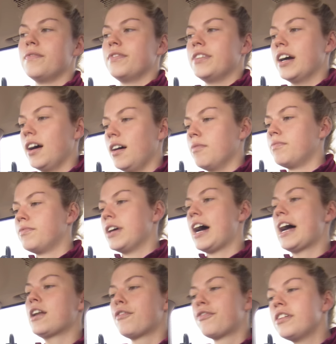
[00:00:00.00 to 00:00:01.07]
ja, er
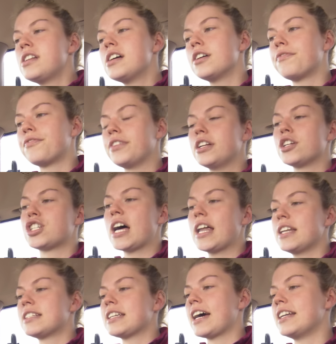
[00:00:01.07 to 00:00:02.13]
hat auch viele, viele
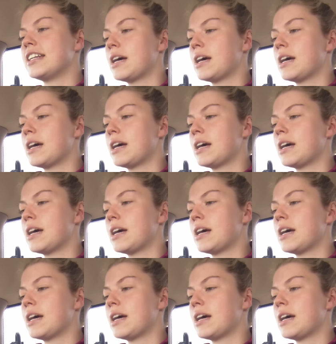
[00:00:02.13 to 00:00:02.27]
Schattenseiten